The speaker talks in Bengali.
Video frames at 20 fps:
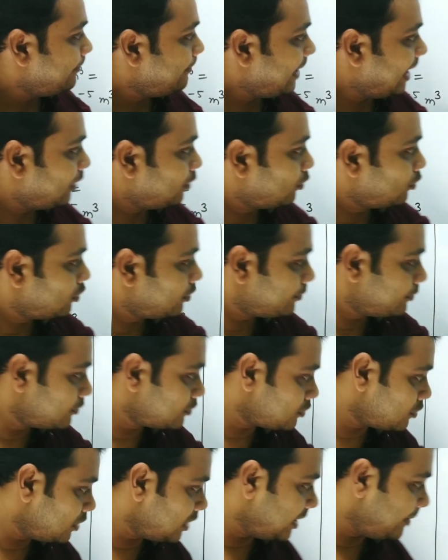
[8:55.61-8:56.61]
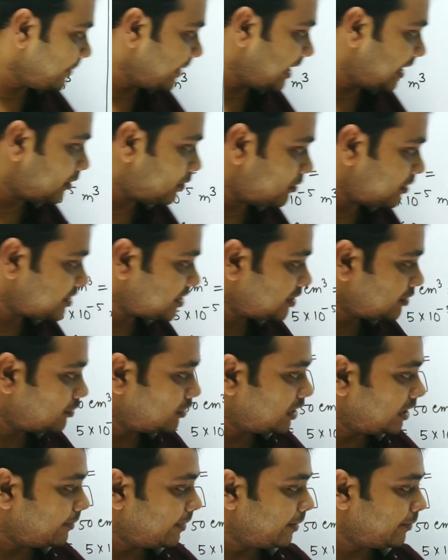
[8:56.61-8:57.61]
ভ্যালুগুলো পুট করলাম ক্যালকুলেশন
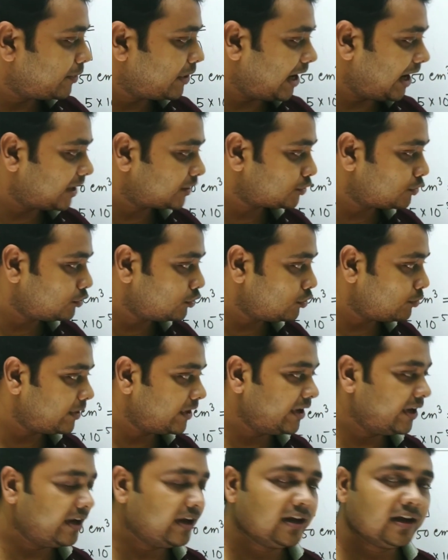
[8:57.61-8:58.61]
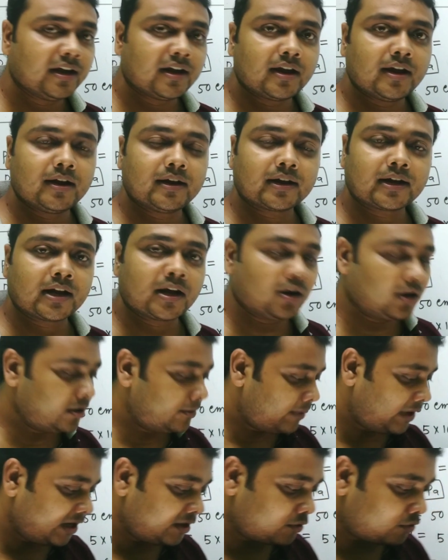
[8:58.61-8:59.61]
করলাম এবং আসন্ন মানে এটাকে
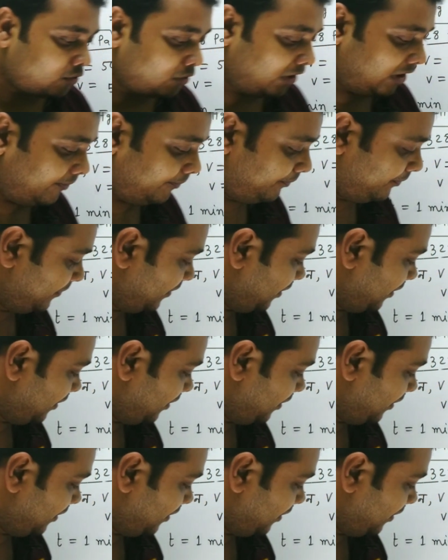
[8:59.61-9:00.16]
কনভার্ট করলাম